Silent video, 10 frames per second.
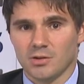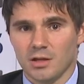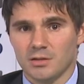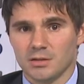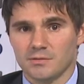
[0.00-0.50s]
на
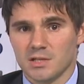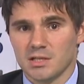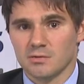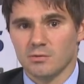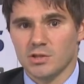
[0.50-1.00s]
рынки
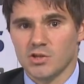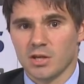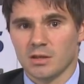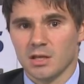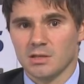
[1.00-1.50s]
вследствие
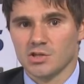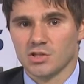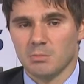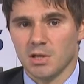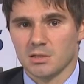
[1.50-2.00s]
увеличения надежд
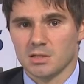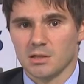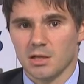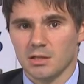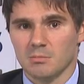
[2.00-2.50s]
на меры
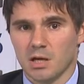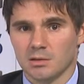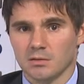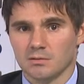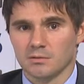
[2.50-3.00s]
центральных
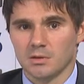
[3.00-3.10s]
банков.